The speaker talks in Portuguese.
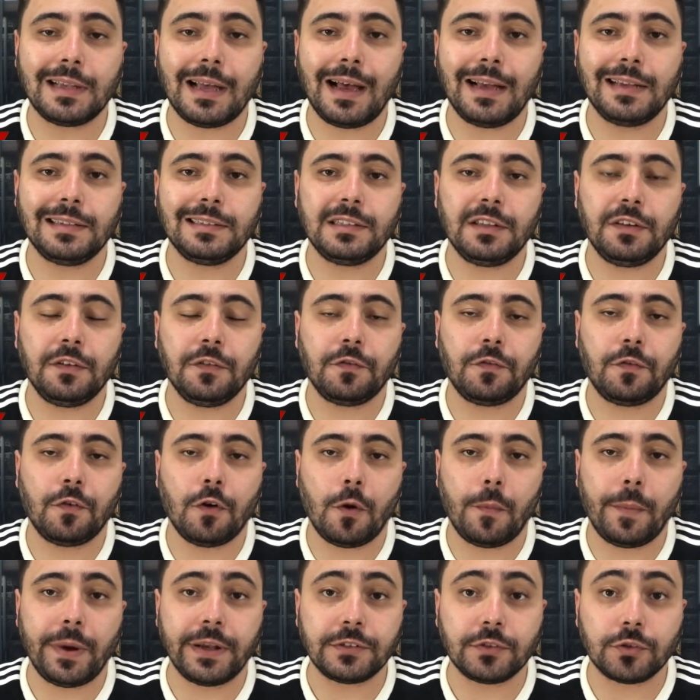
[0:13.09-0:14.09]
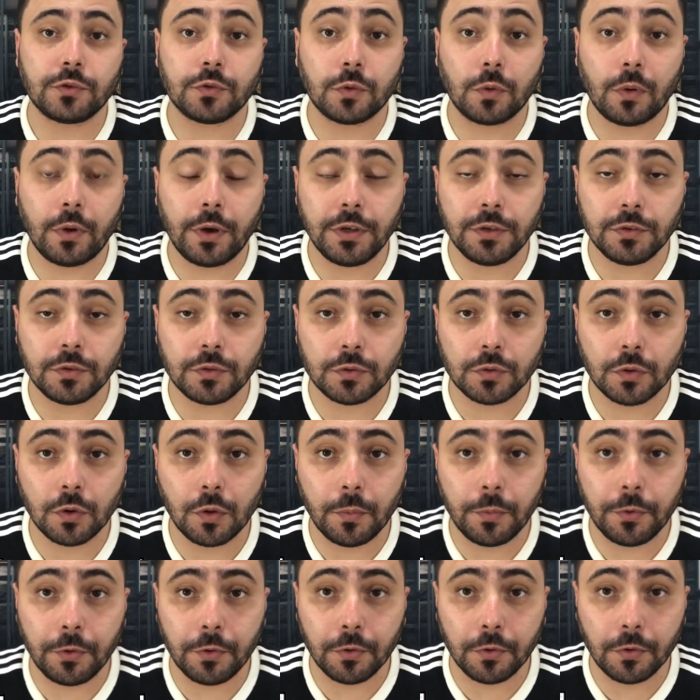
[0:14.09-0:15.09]
as informações
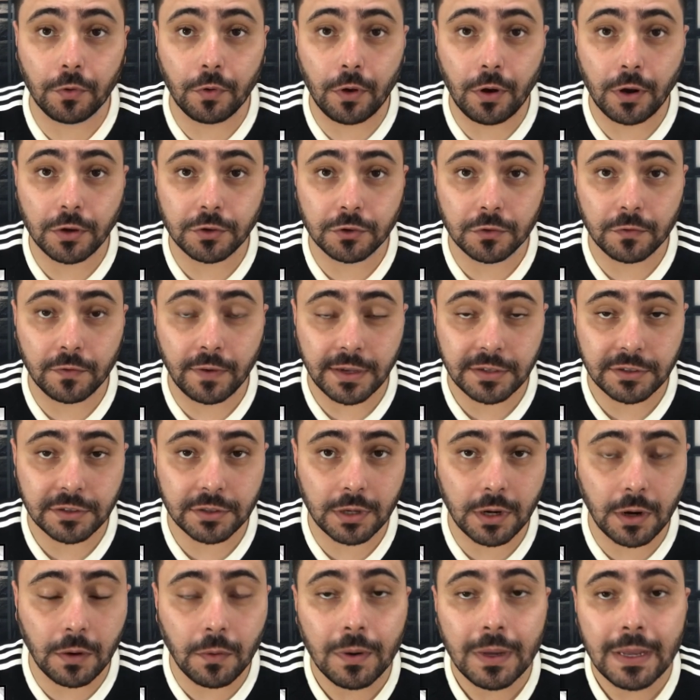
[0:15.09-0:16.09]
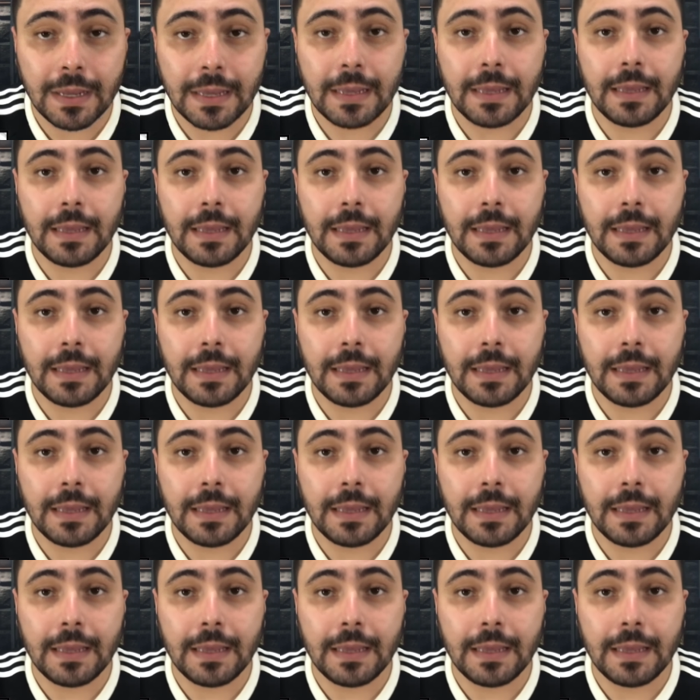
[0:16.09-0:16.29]
sobre o nosso Vascão